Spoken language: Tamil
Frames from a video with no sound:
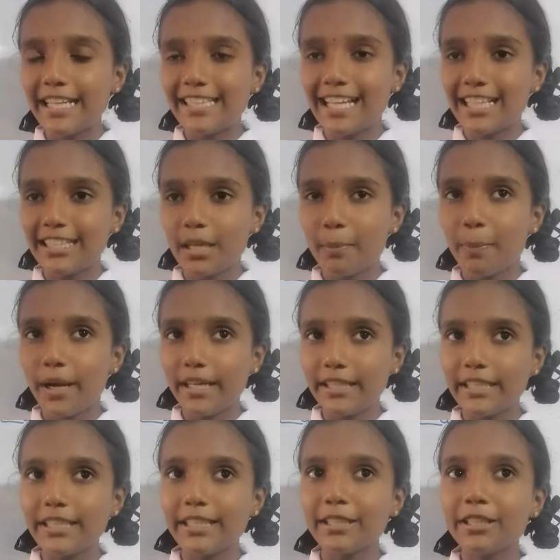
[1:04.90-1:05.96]

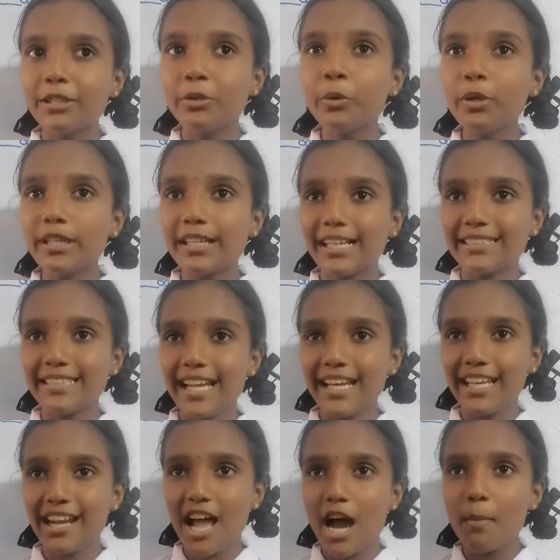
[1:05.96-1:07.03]
நிலைத்தழுத்தப்பட்டு நூறு
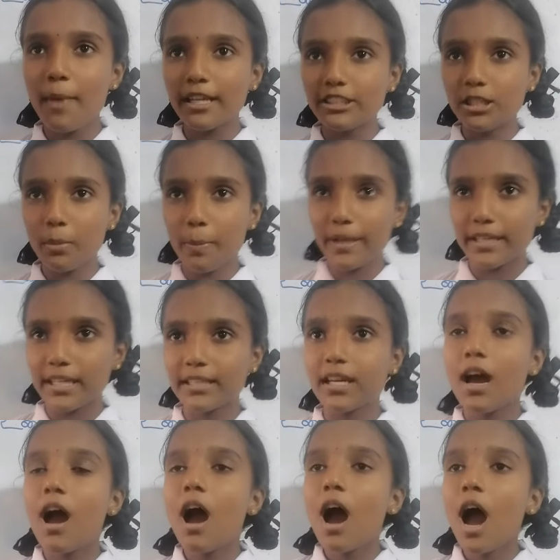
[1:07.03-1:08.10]
கசேரிகளாக மாற்றப்பட்டது
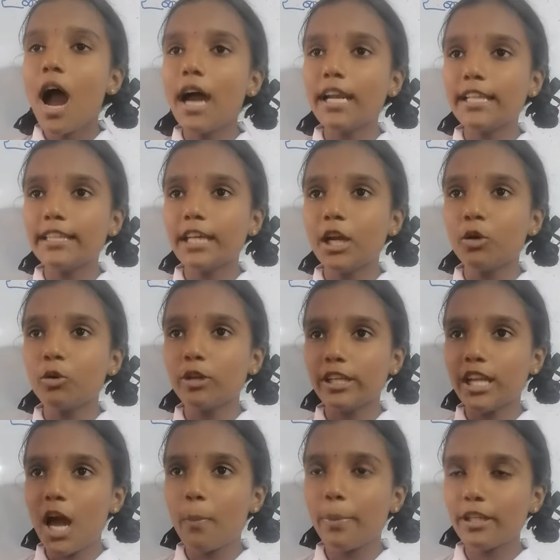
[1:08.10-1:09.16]
ஆயிரத்தி எழுநூற்றி
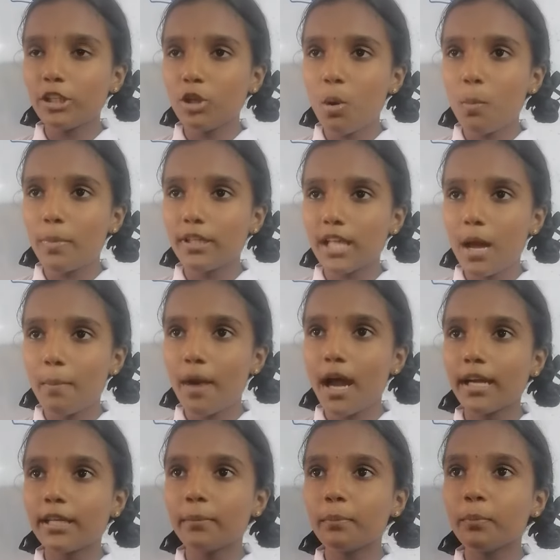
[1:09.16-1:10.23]
நாற்பத்தி ஒன்பதாம்
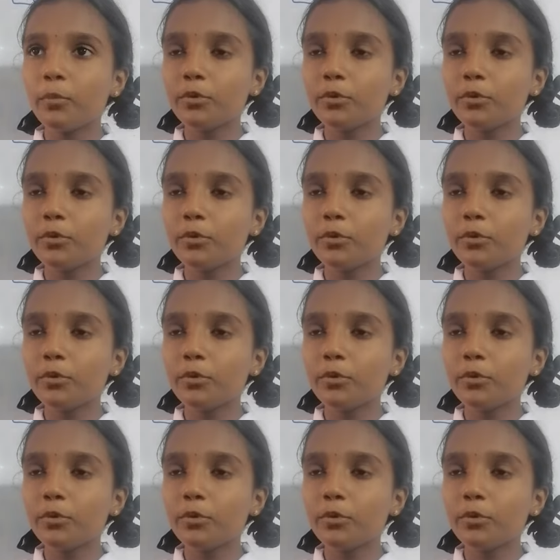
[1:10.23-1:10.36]
ஆண்டு